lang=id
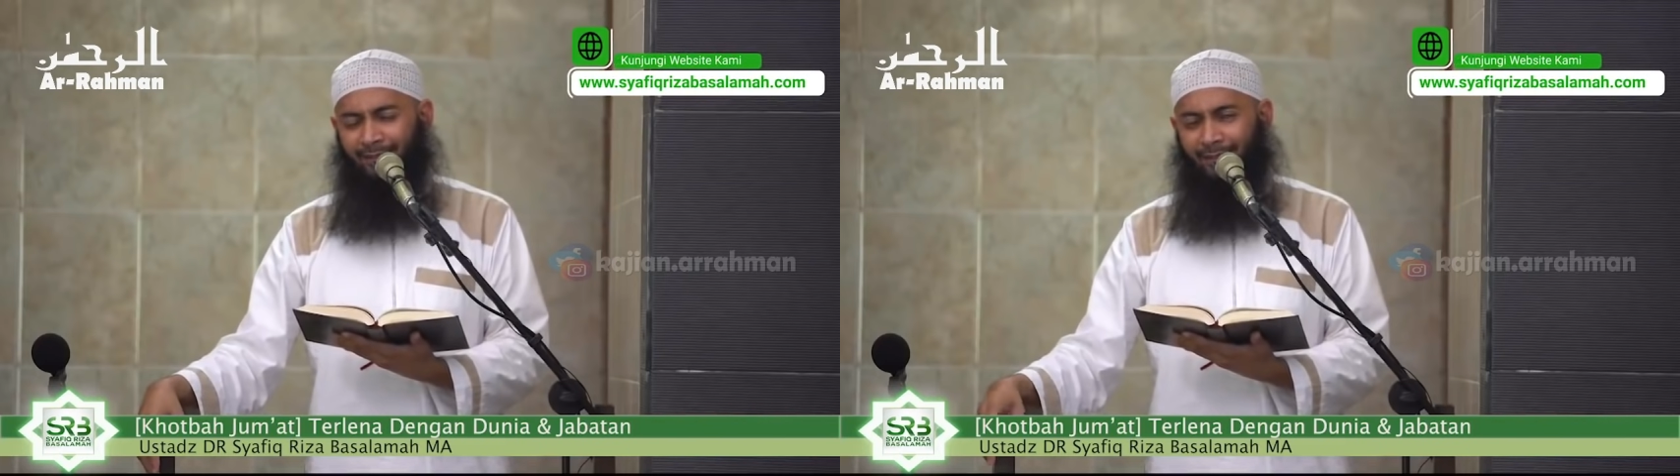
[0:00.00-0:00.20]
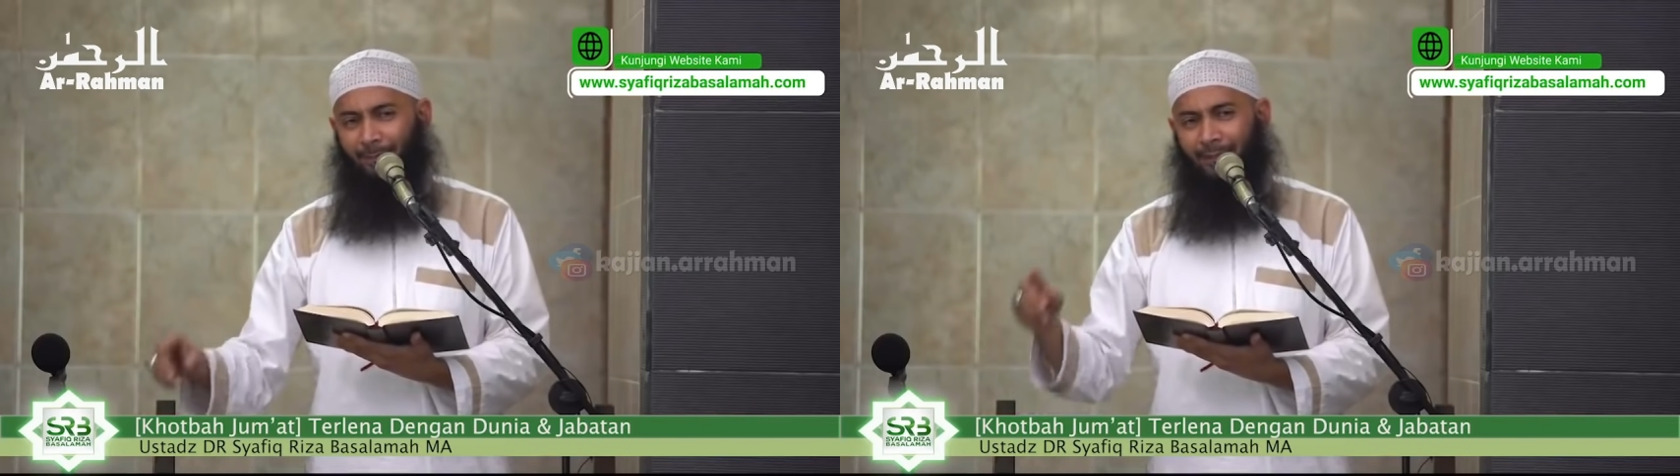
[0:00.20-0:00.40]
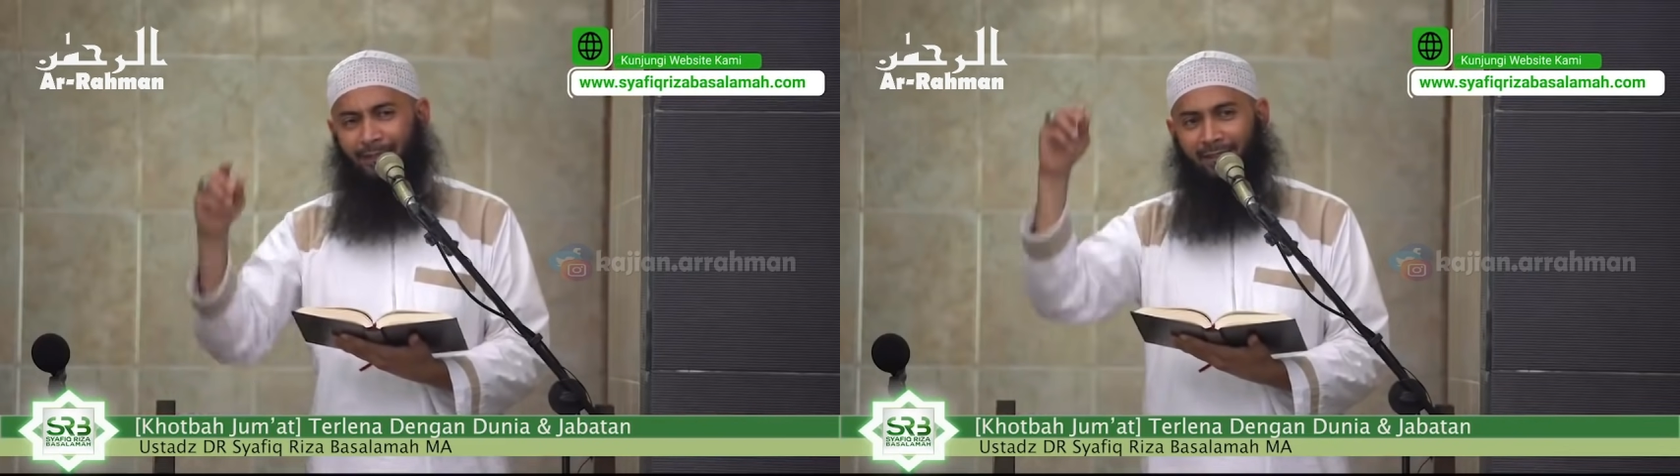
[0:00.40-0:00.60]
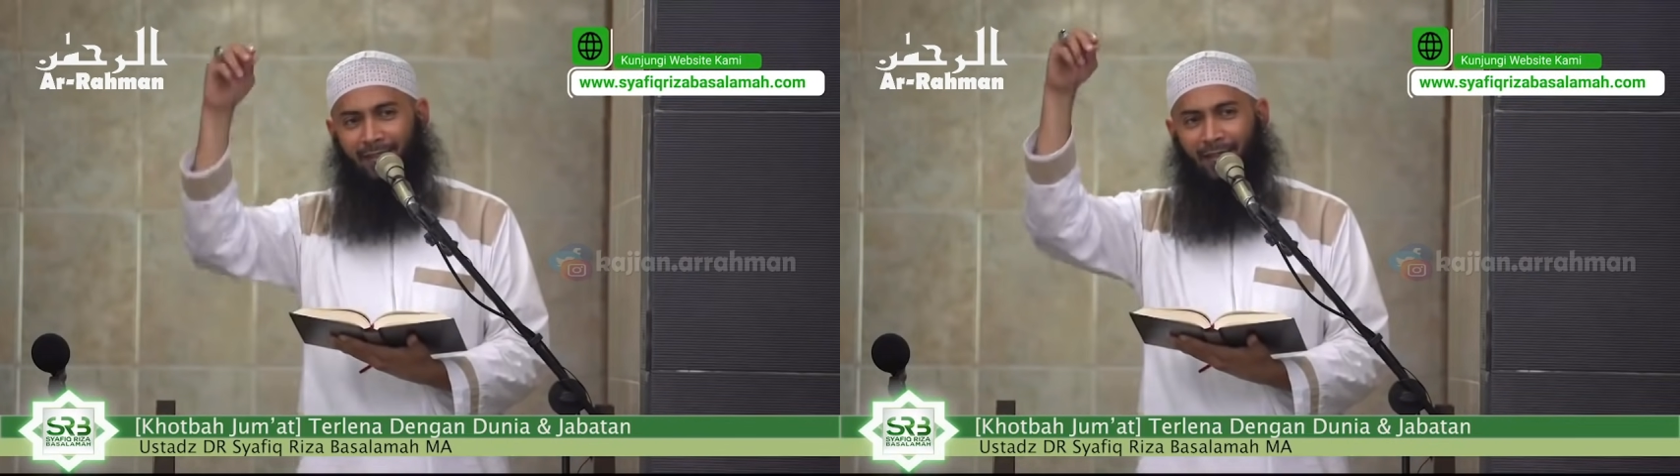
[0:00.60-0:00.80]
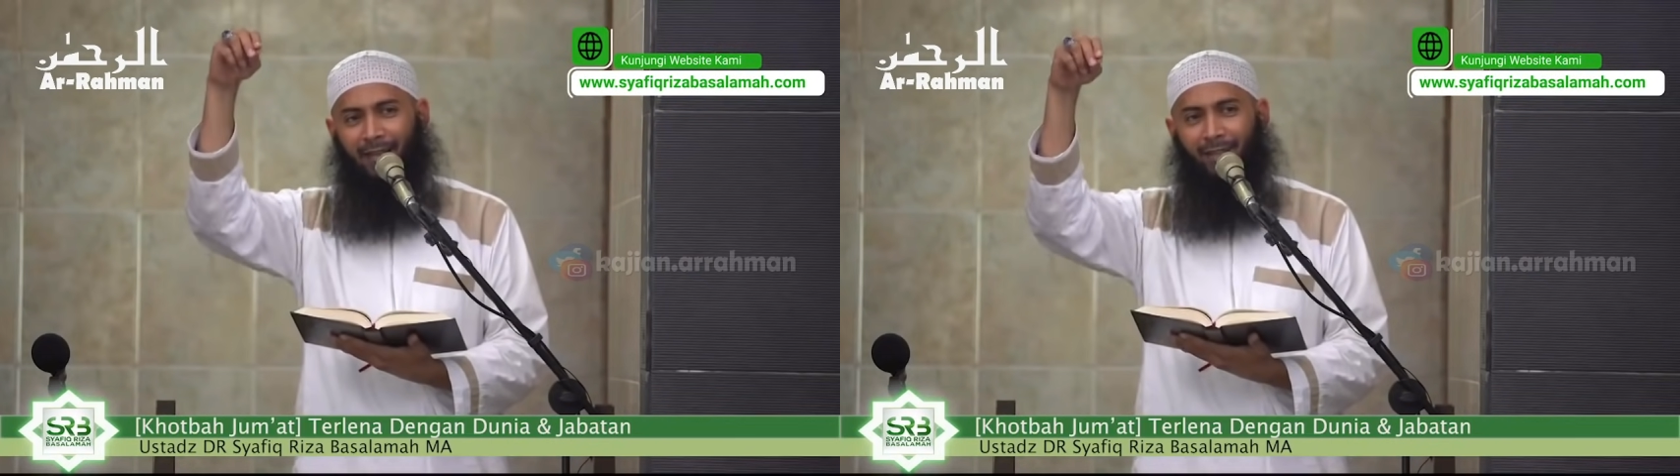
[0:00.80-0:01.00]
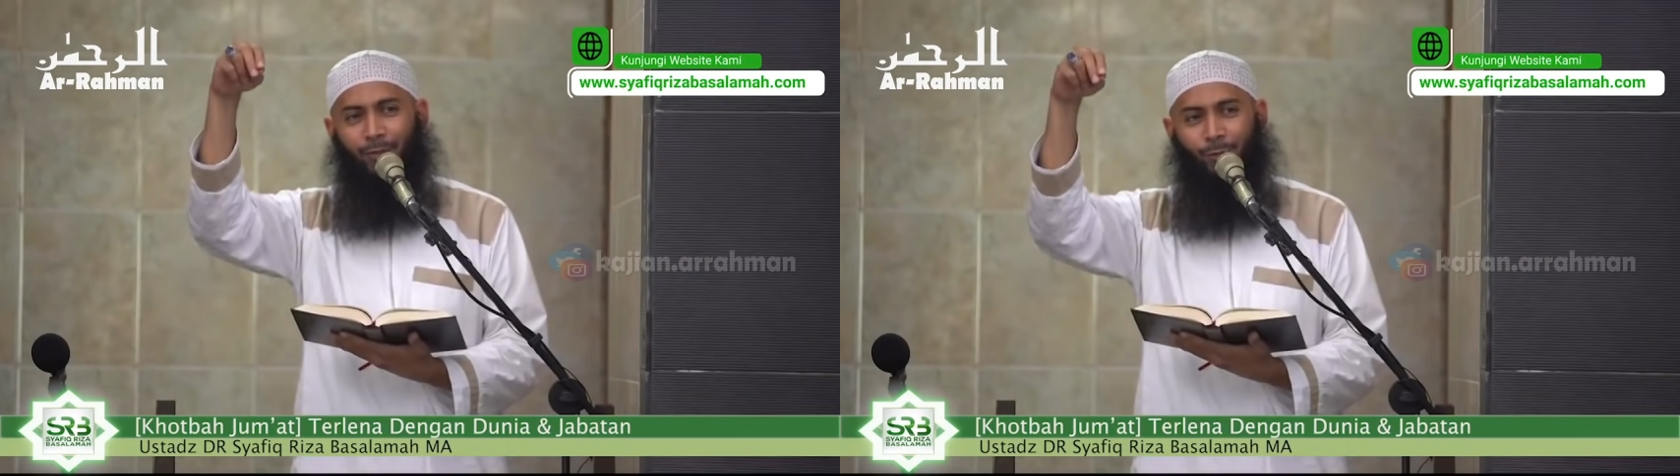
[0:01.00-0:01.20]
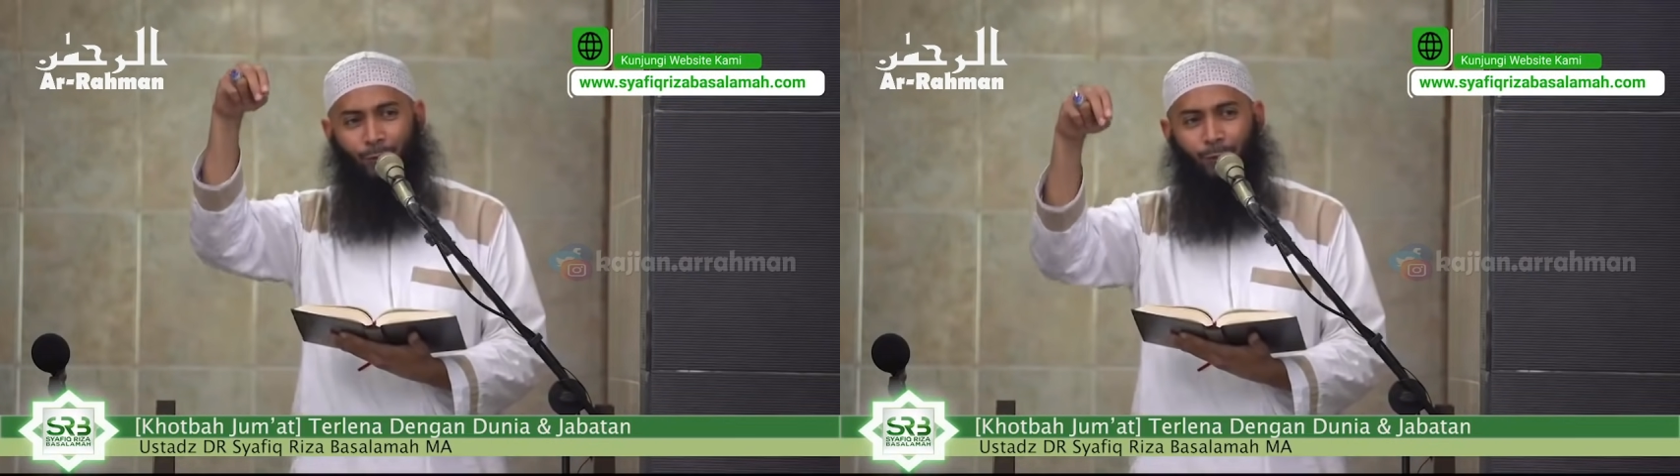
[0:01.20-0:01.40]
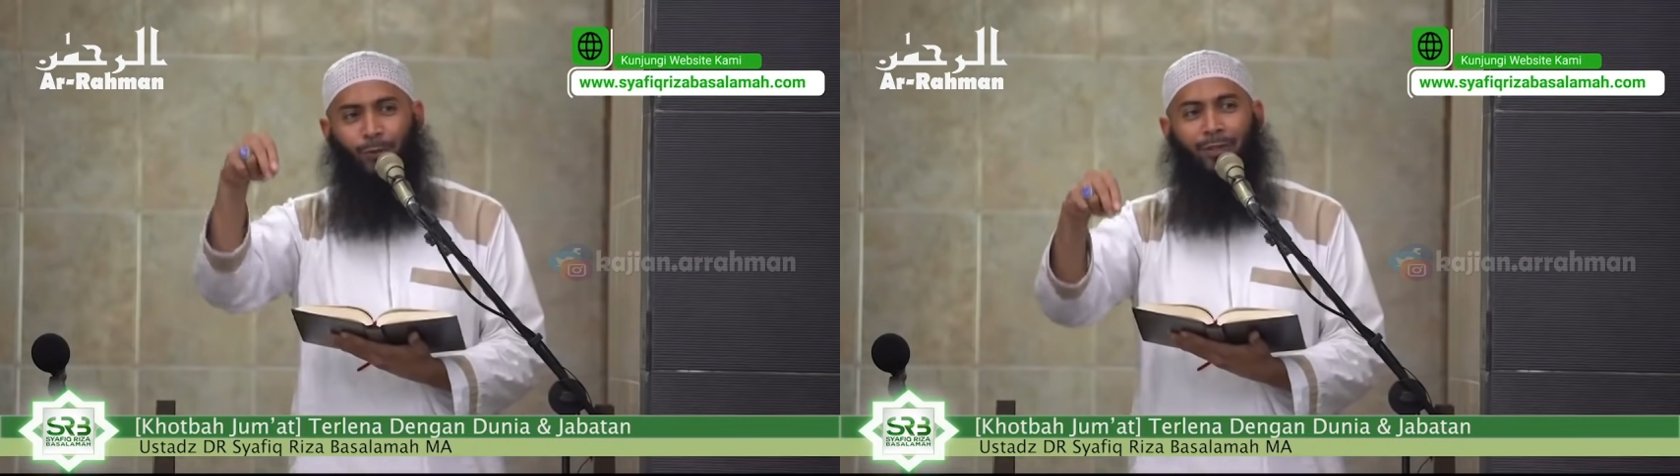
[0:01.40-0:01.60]
Tapi tatkala
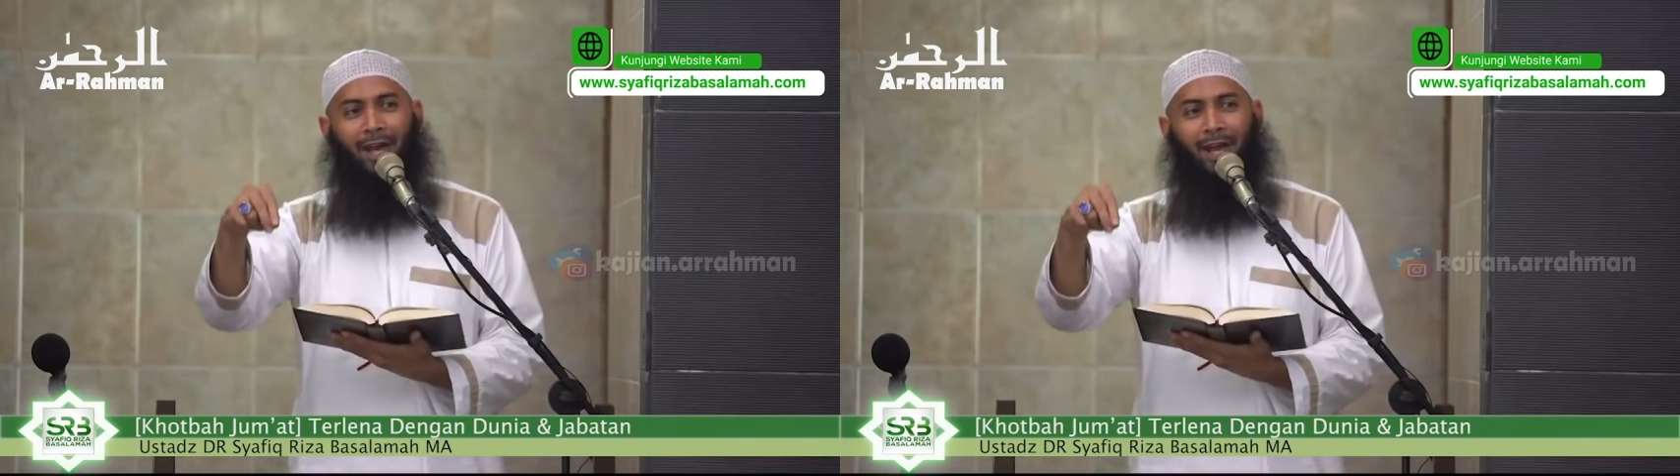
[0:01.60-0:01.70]
turun